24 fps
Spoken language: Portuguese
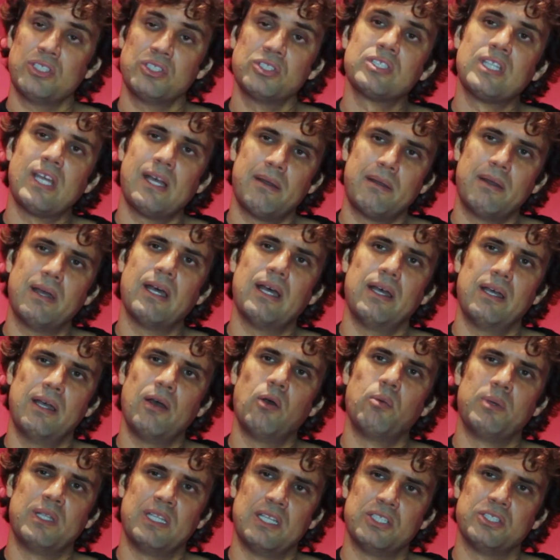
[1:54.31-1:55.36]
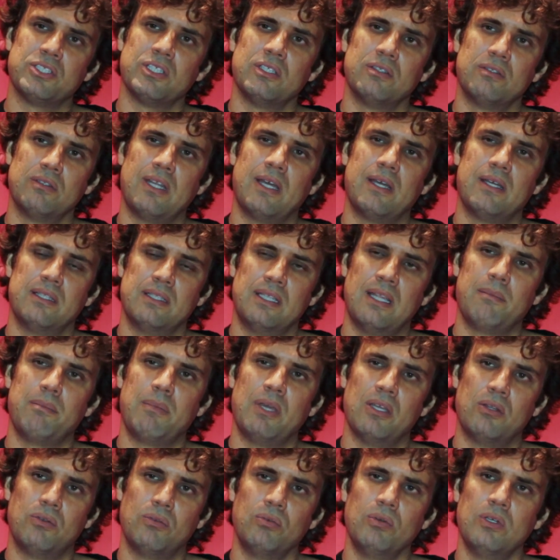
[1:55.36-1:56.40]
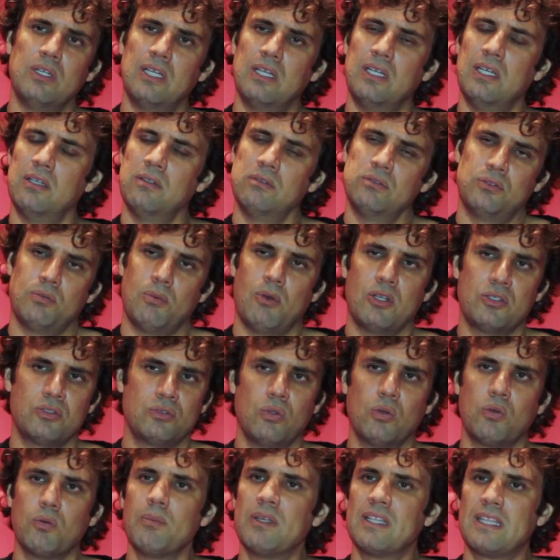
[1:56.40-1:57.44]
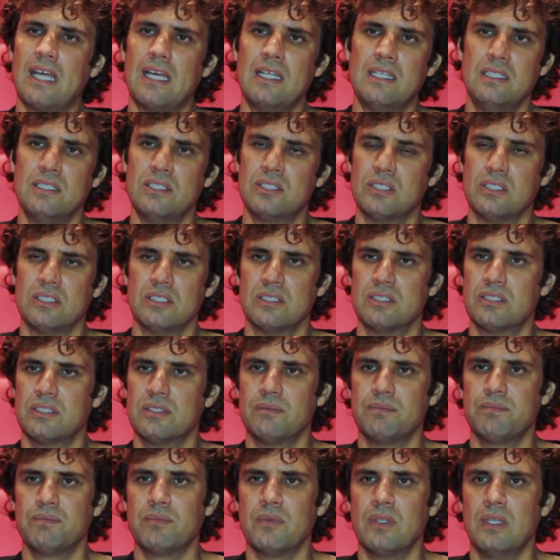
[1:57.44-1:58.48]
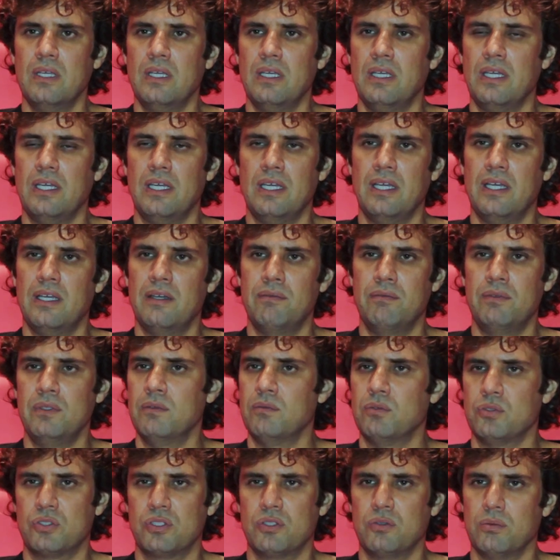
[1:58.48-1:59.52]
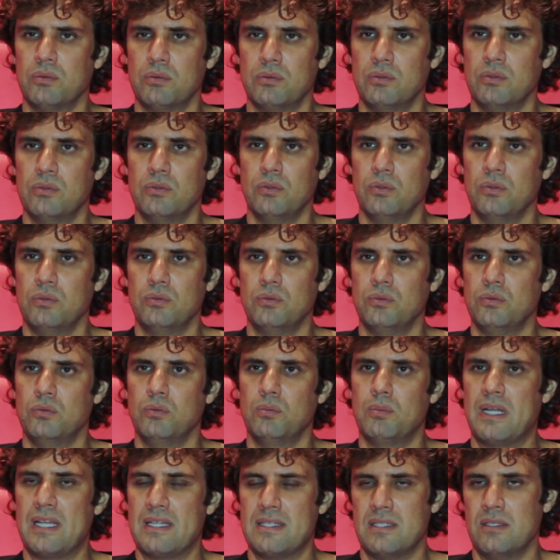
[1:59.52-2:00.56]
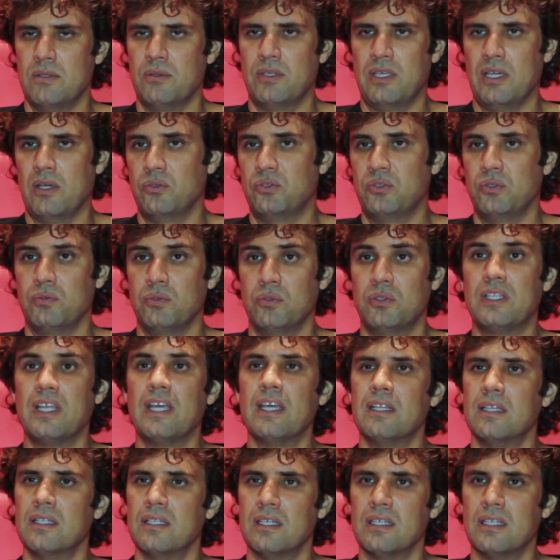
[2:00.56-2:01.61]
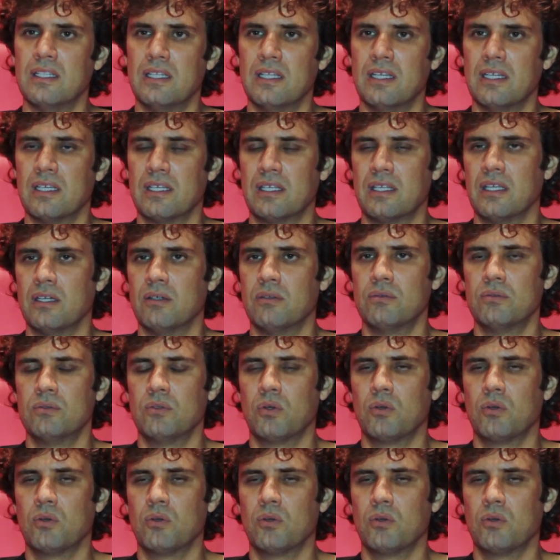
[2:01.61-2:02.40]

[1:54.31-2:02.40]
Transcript: que a gente está homenageando na, na abertura é um dos maiores documentaristas é, vivos que, do, do, Brasil, que é o Silvio Tendler, né, que é um